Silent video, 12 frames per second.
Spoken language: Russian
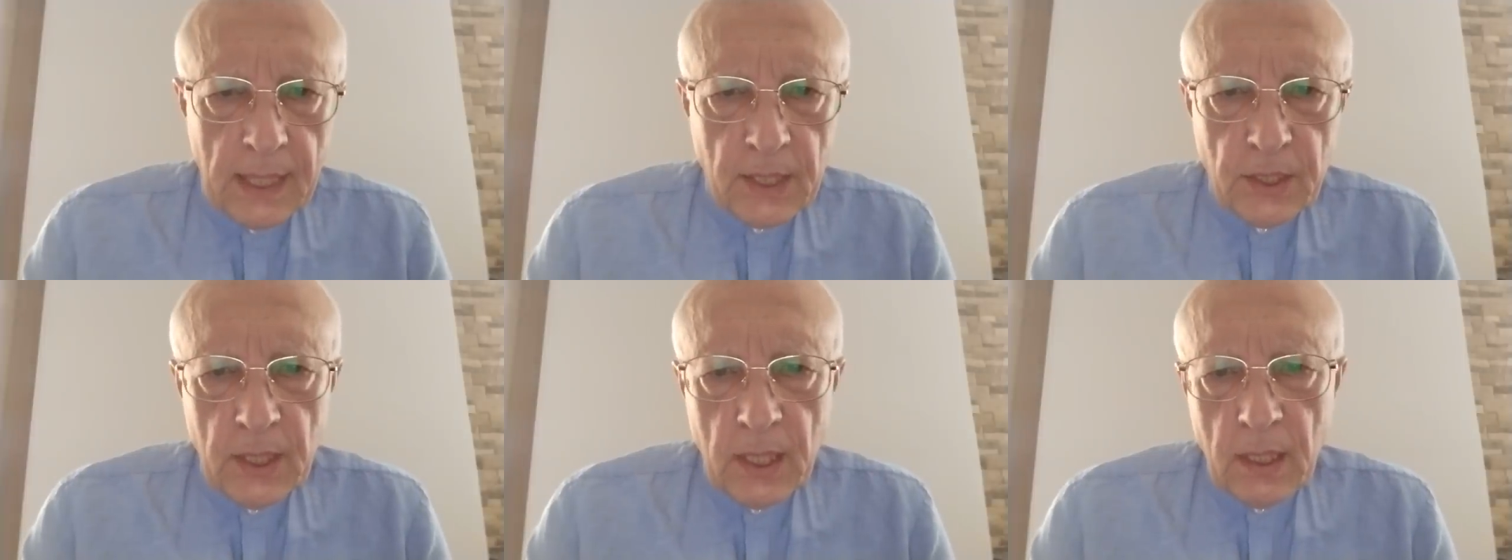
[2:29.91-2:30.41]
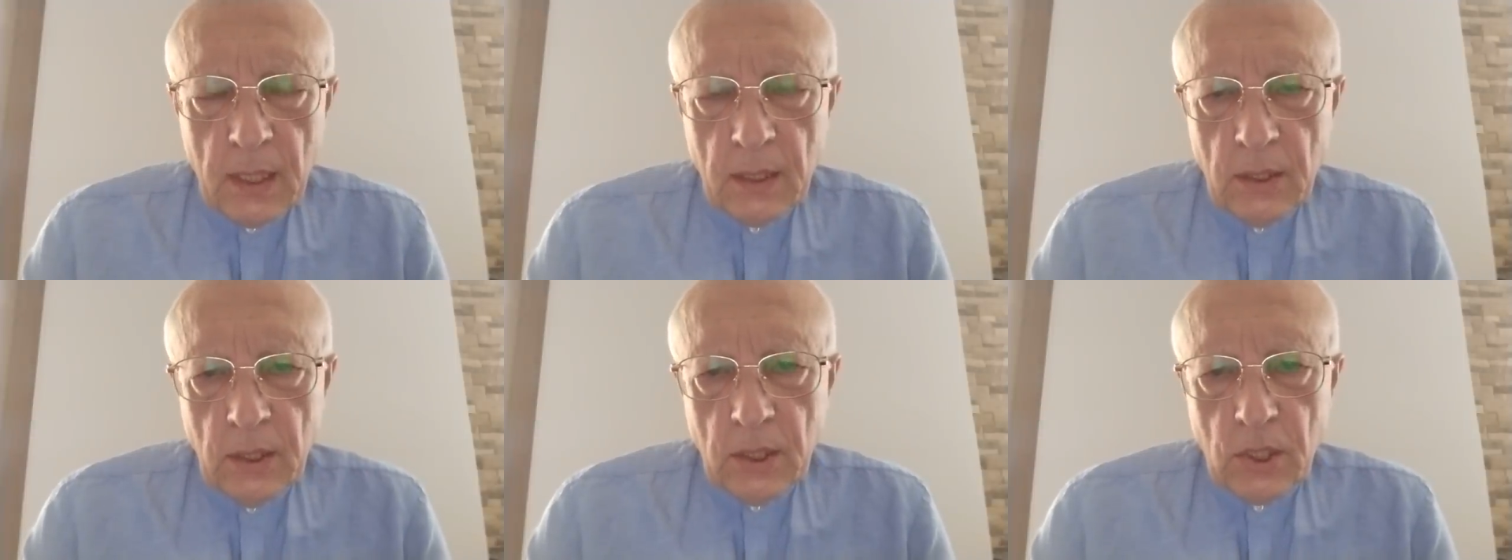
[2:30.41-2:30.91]

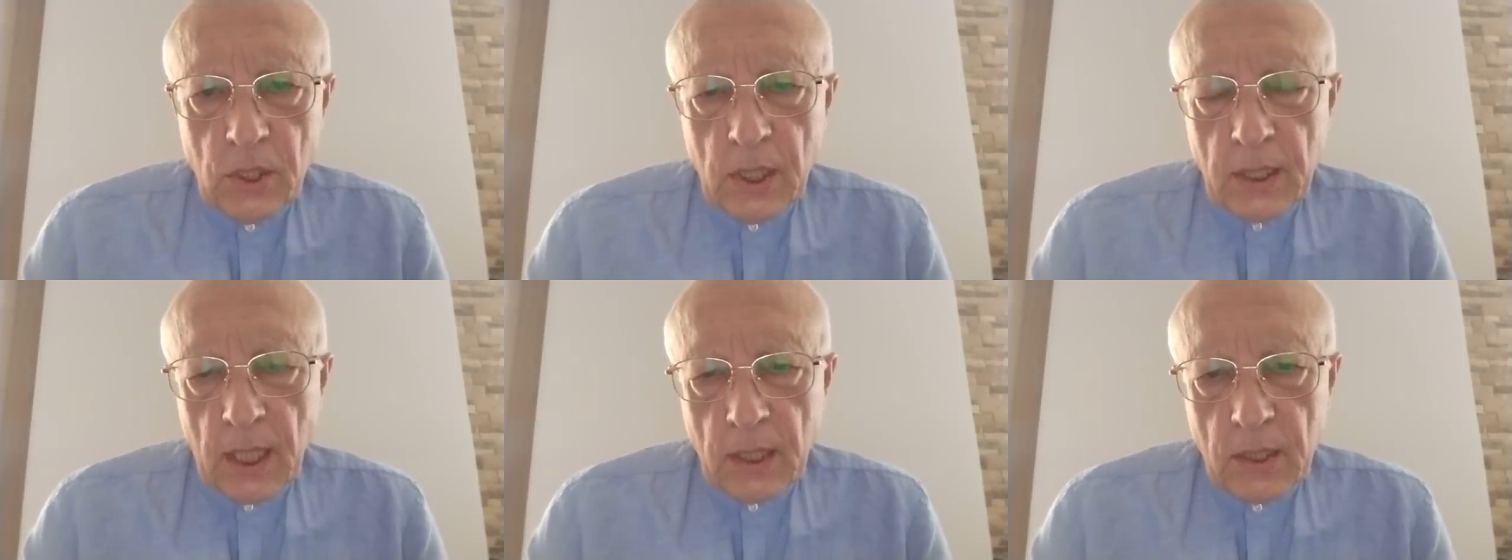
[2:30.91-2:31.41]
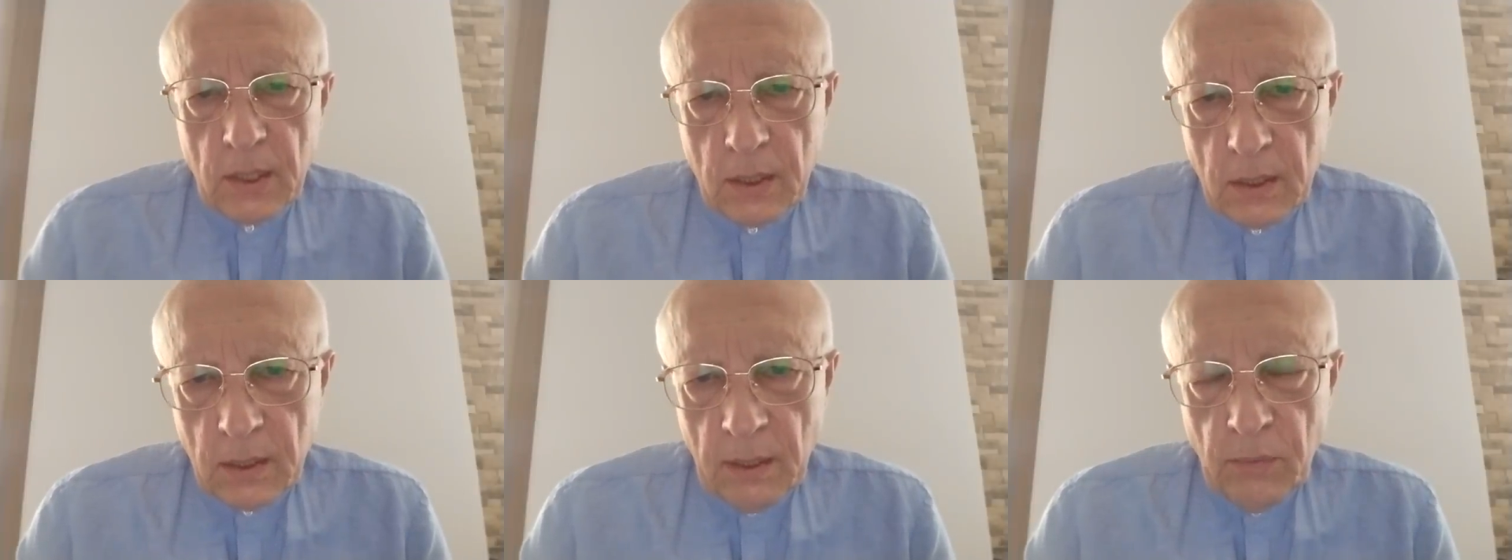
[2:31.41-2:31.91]
каждая ниточка так
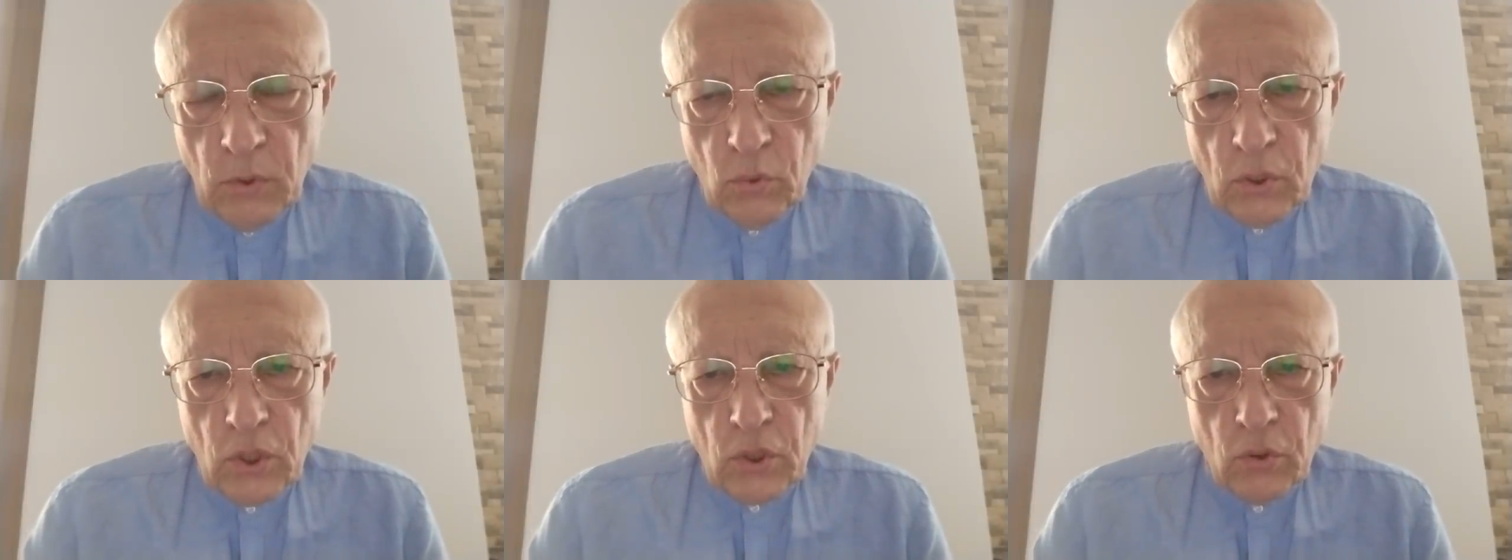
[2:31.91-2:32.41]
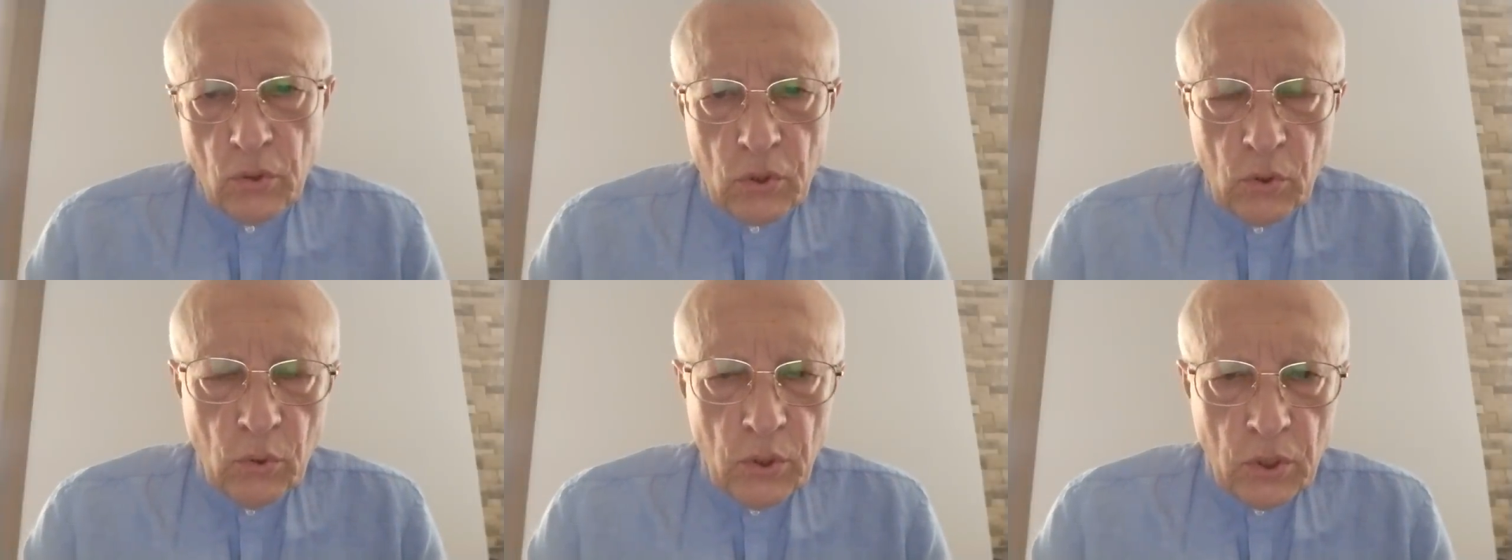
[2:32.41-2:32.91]
на минуточку
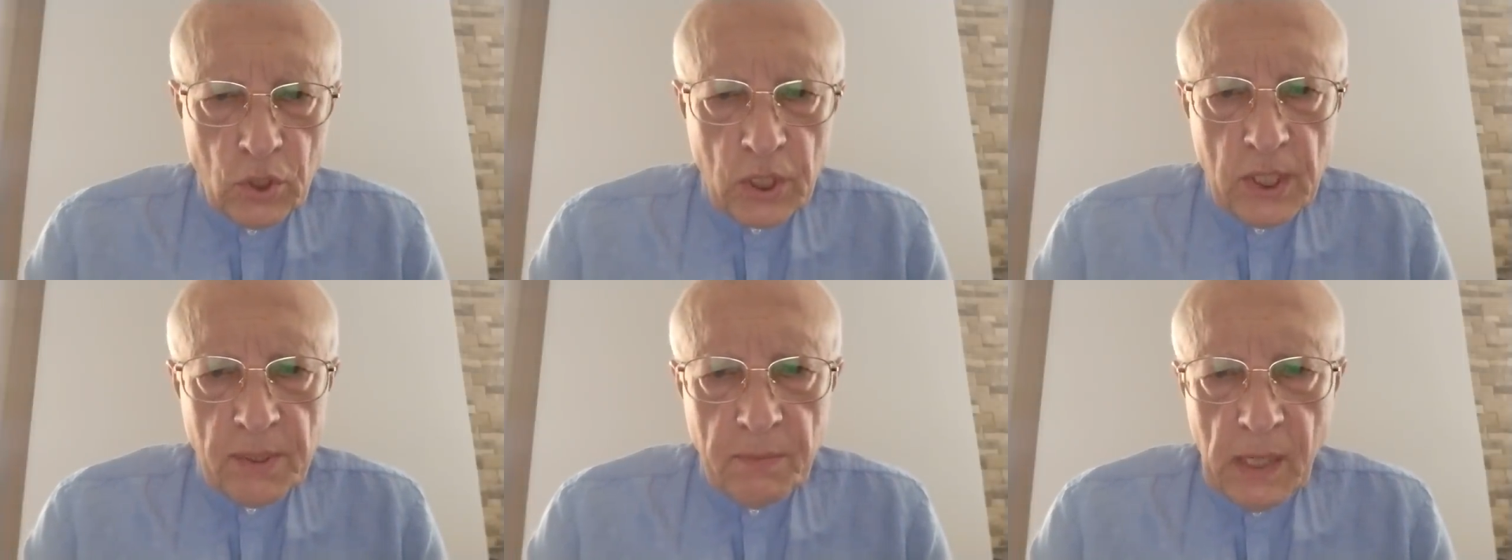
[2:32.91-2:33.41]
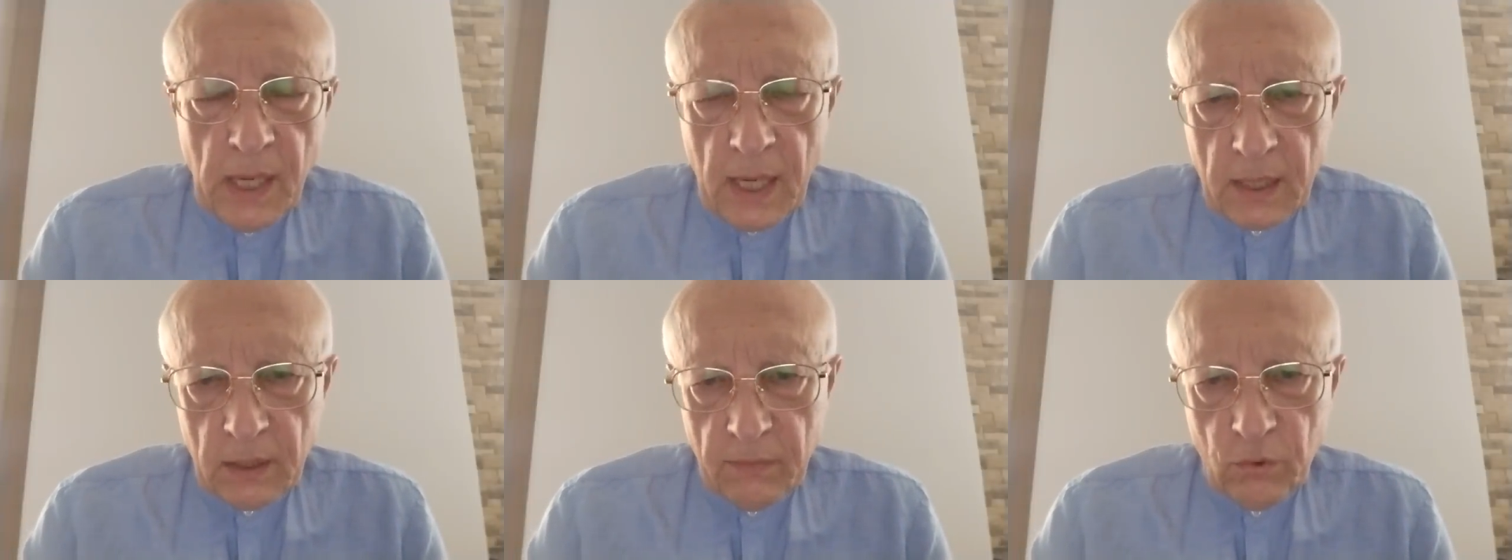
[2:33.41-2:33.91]
стоит 6
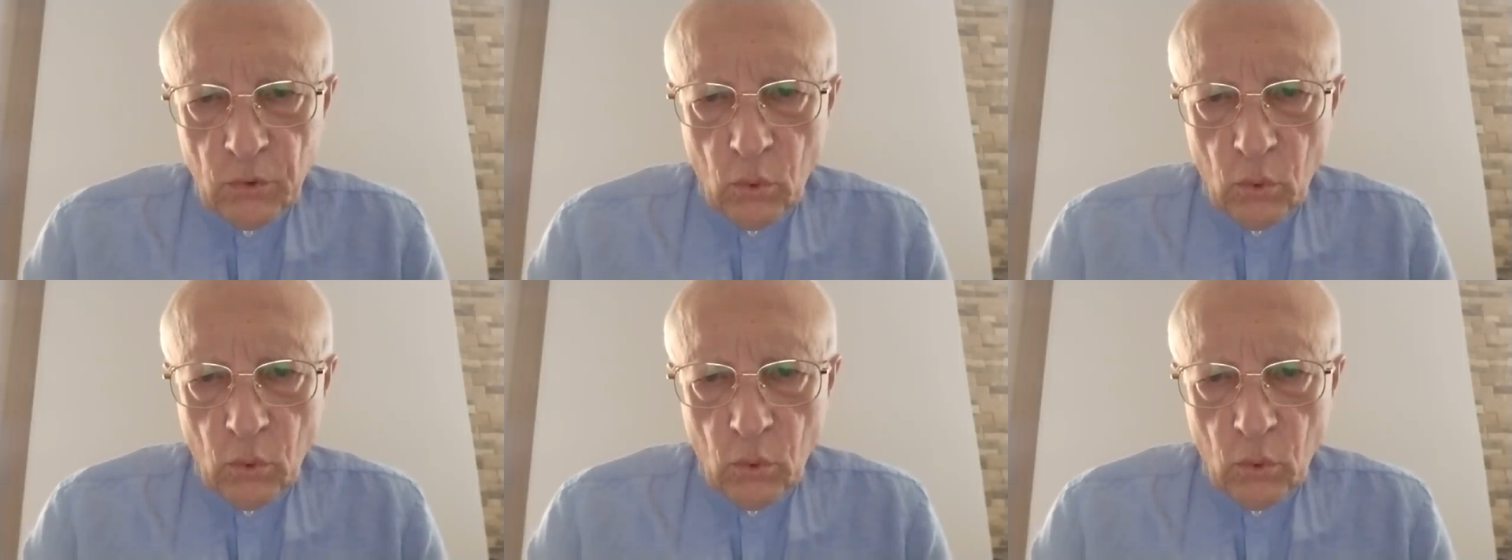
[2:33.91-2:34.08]
миллиардов